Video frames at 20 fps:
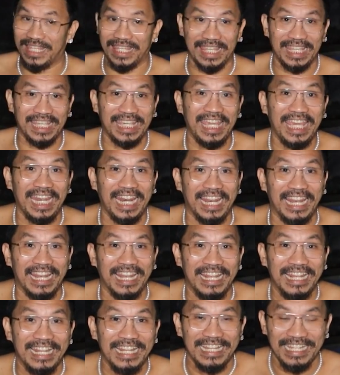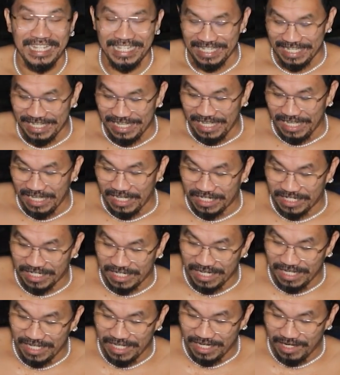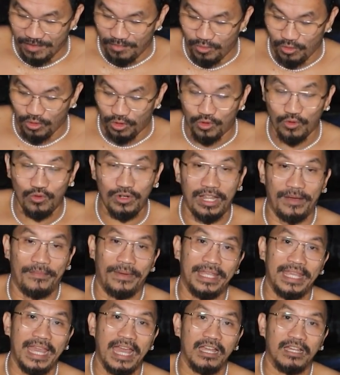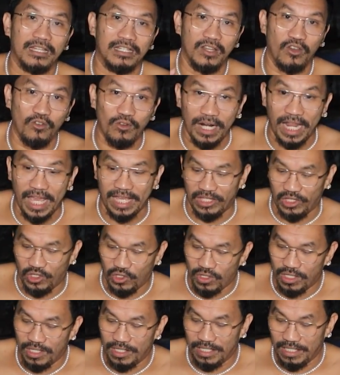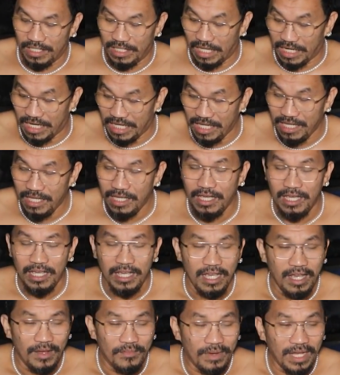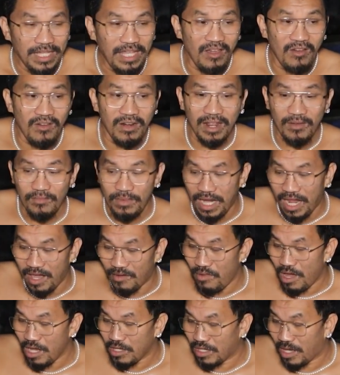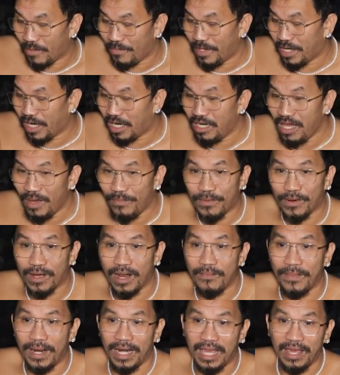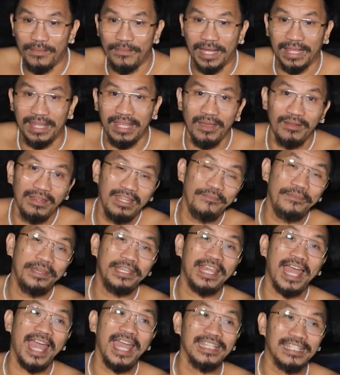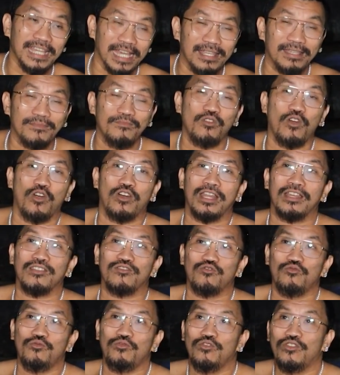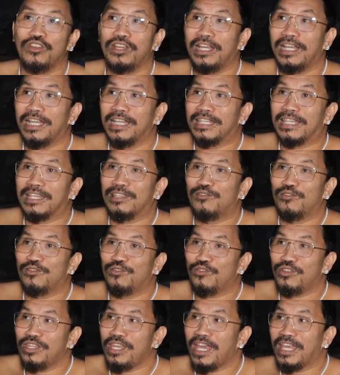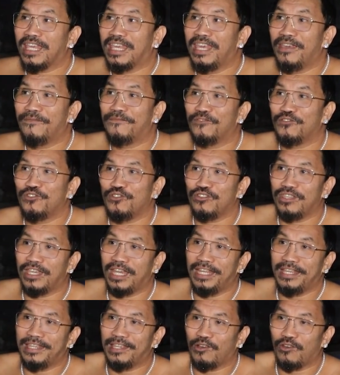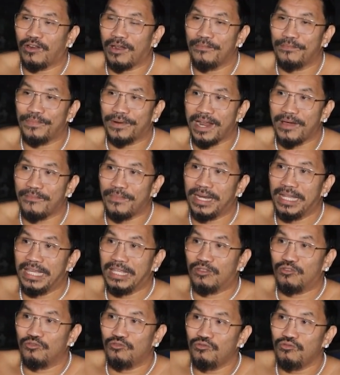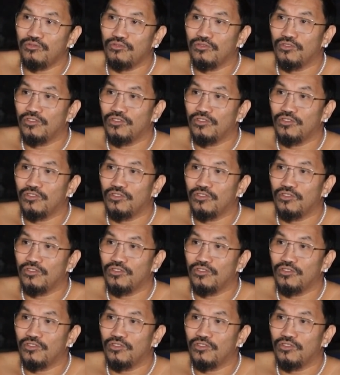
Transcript: skill butuh namanya knowledge jadi banyak orang bilang bang tapi kan dia peramal hebat ya bisa aja semua orang tuh sejujurnya gift untuk jadi seorang peramal itu